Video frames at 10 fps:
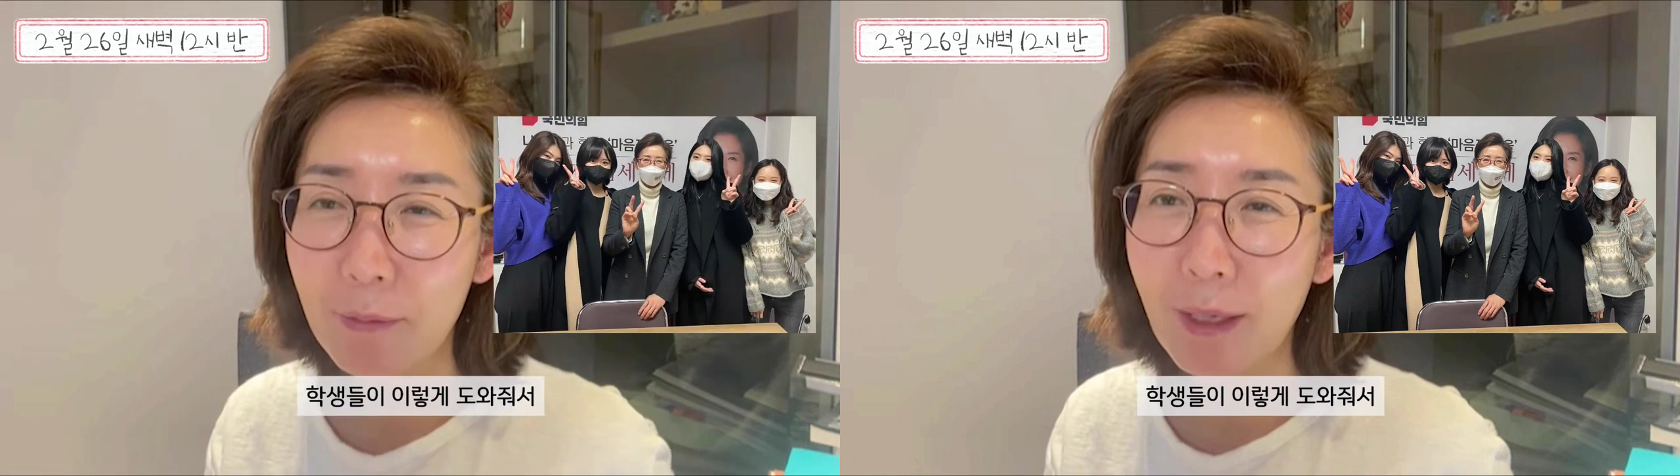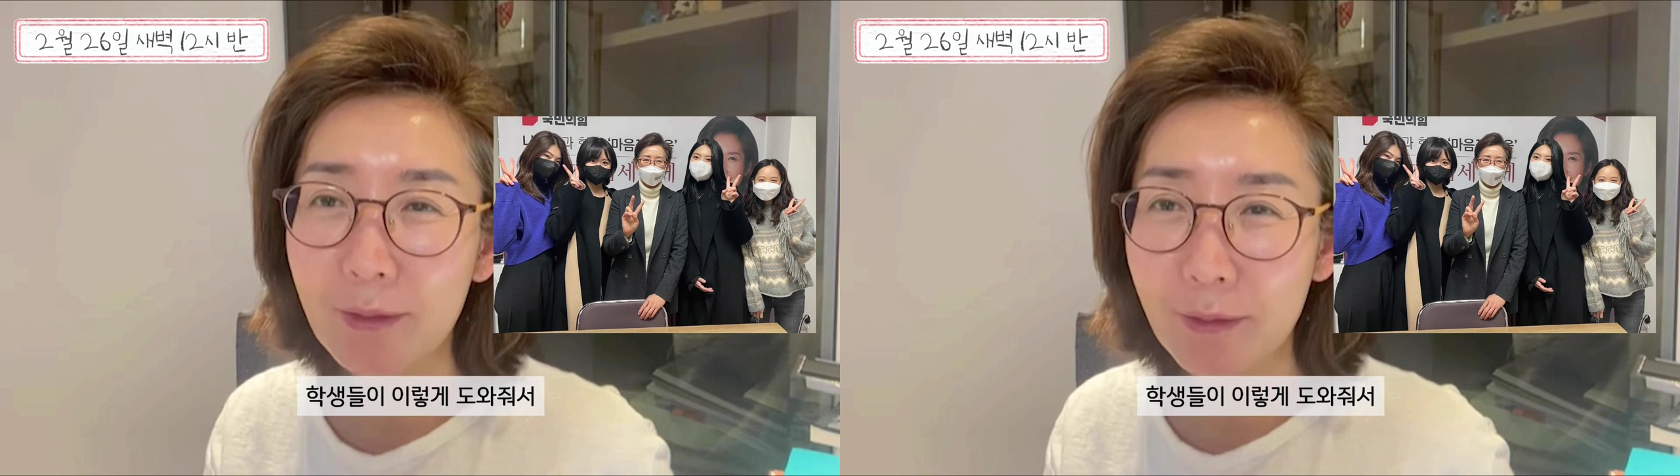
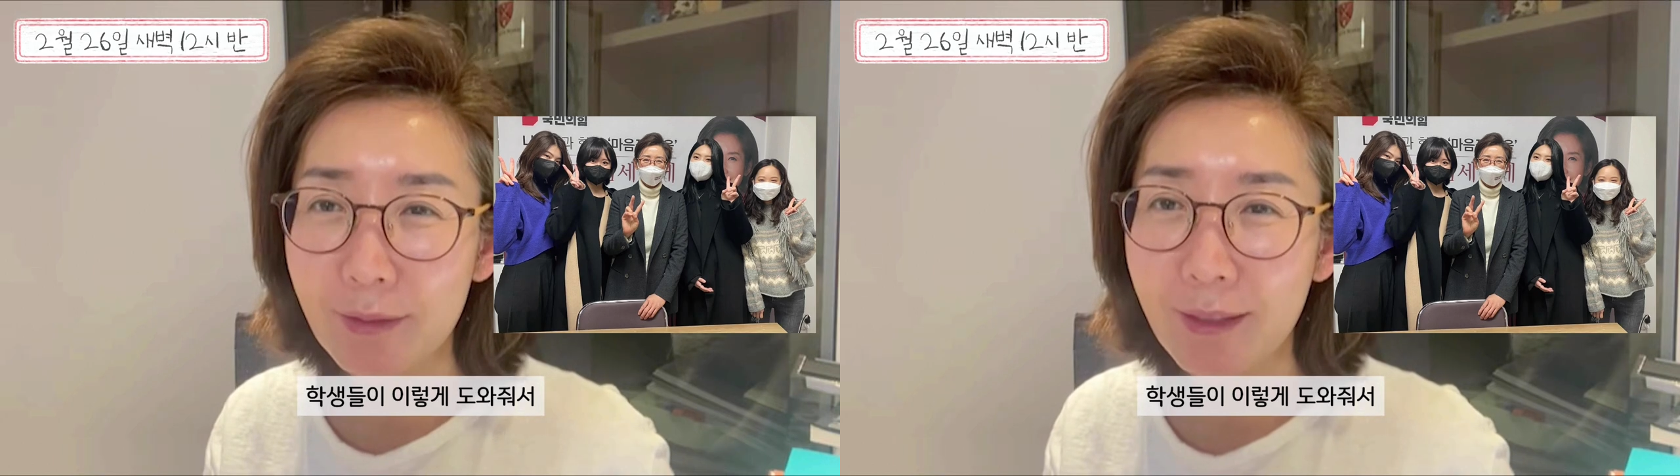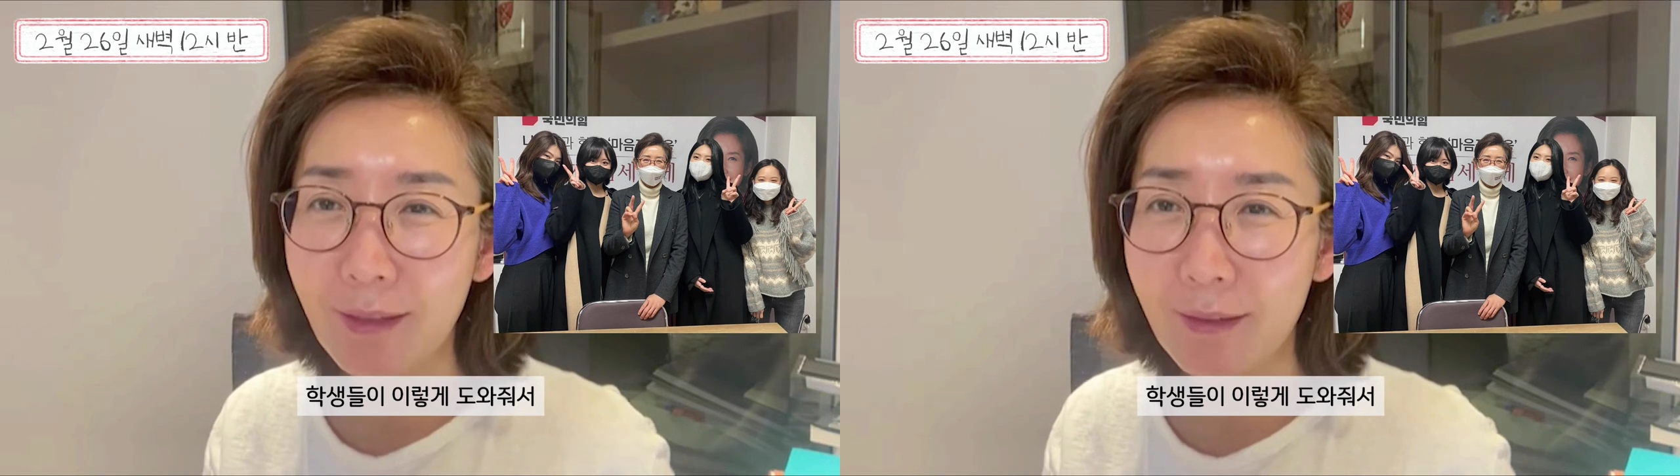
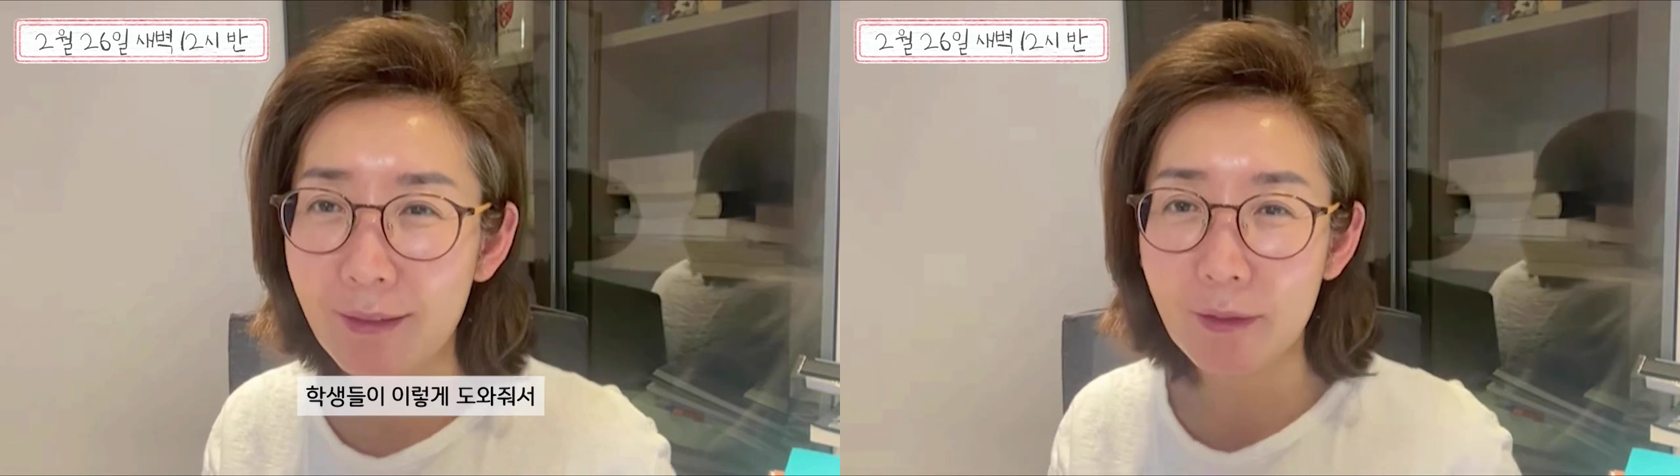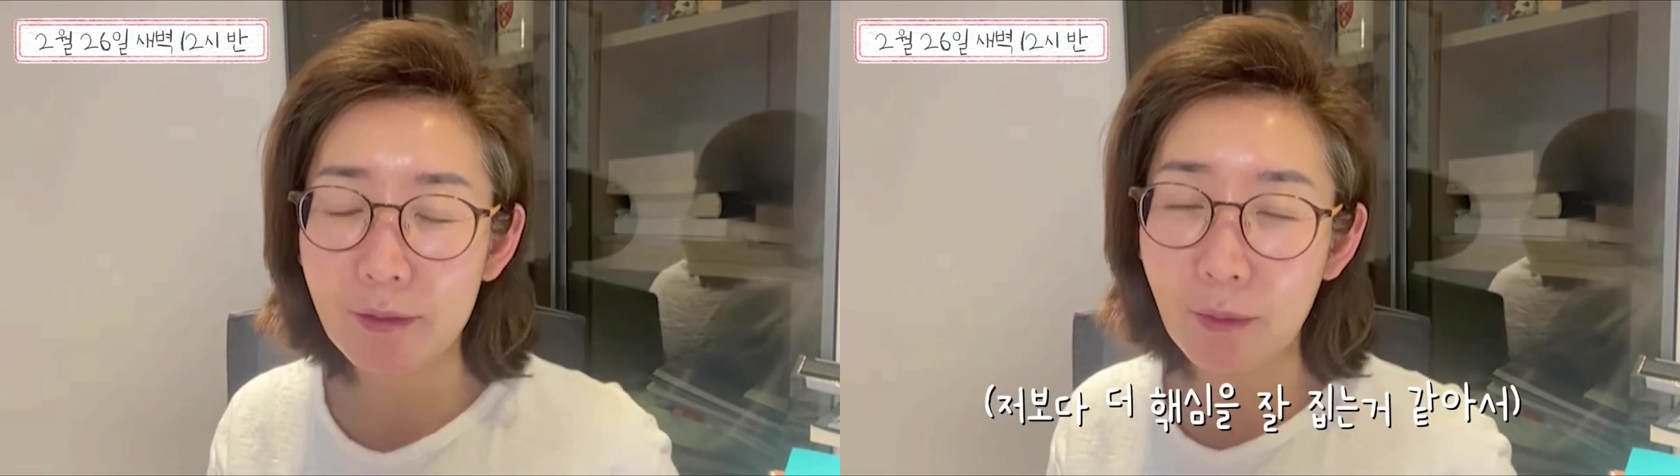도와줘서
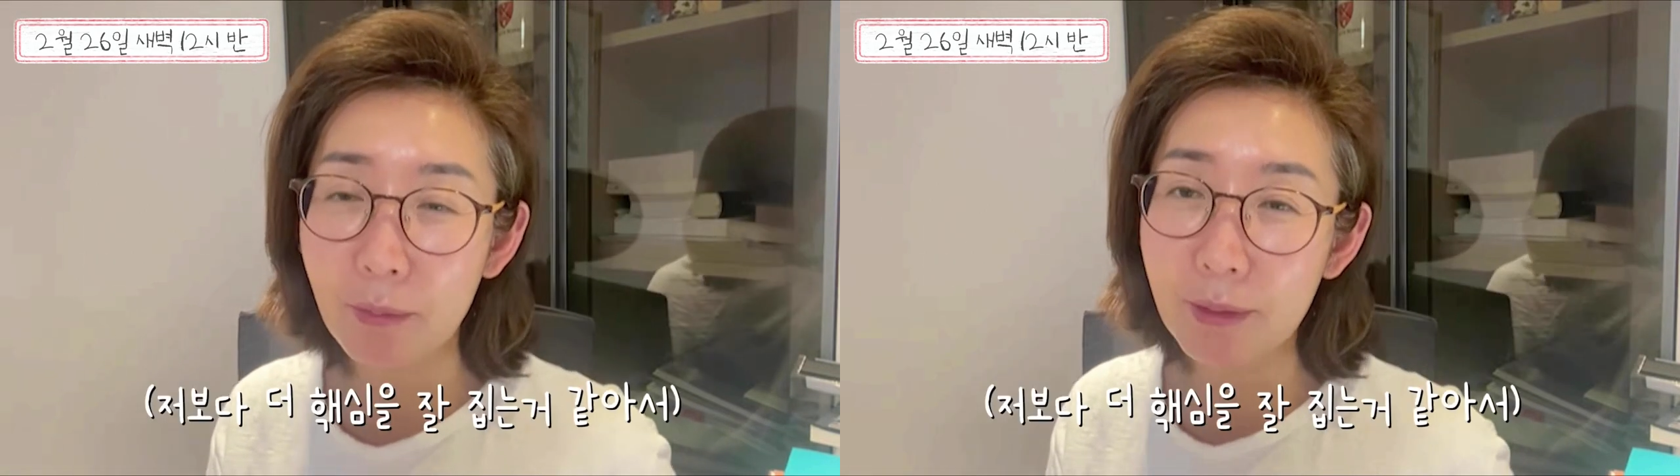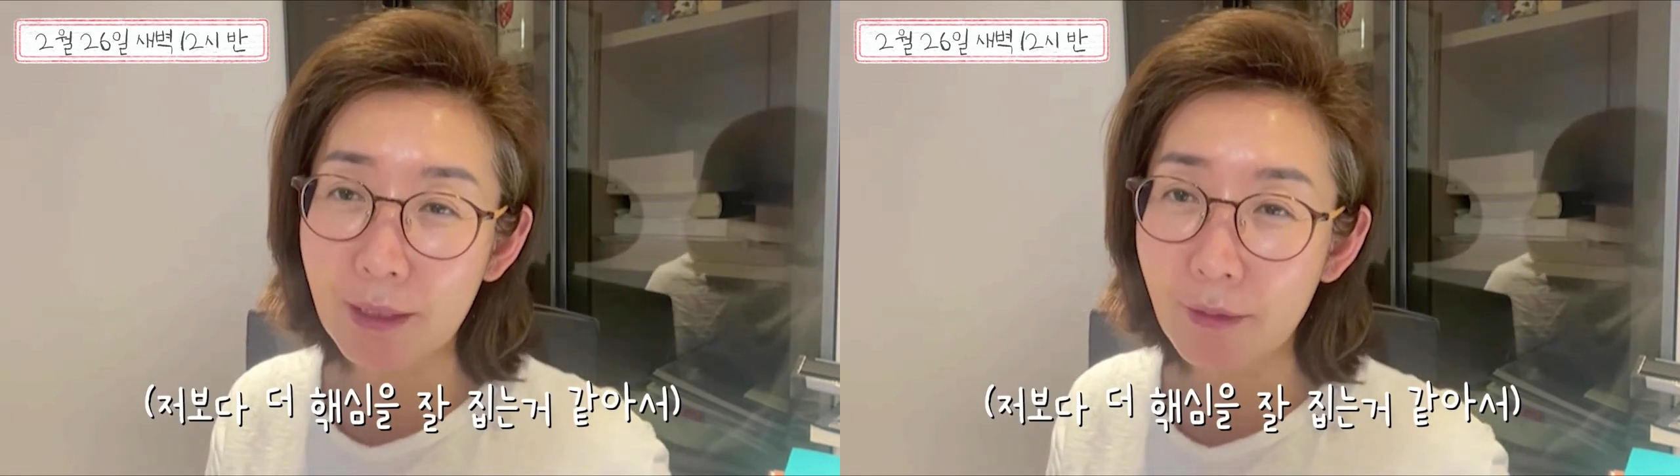
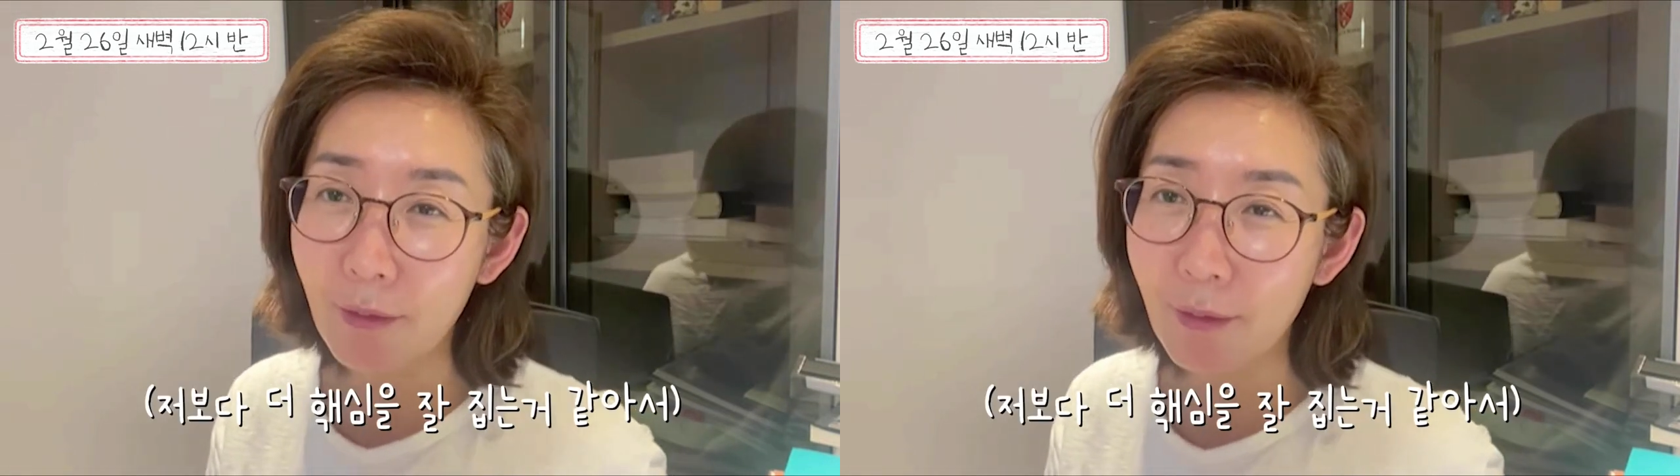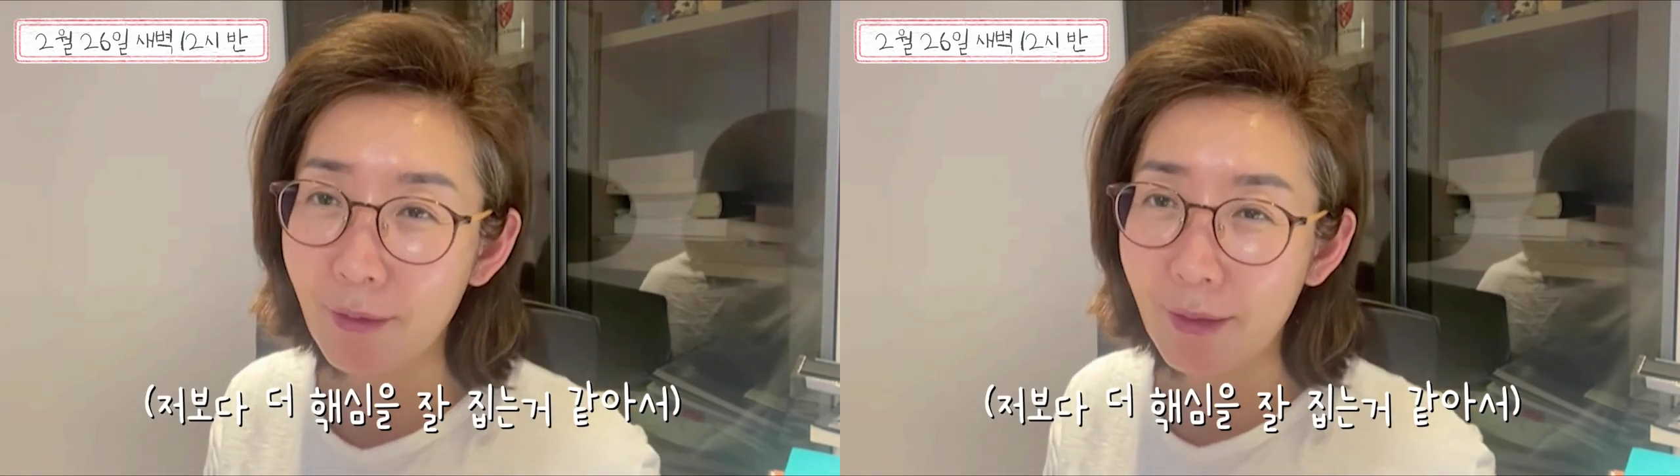저보다
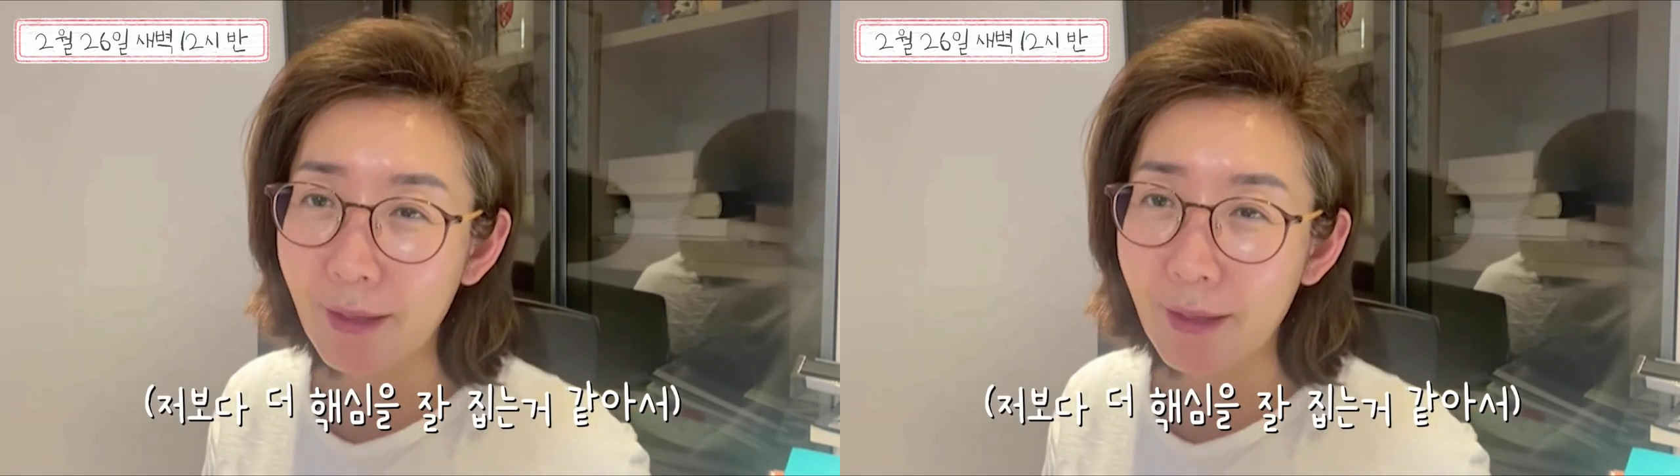더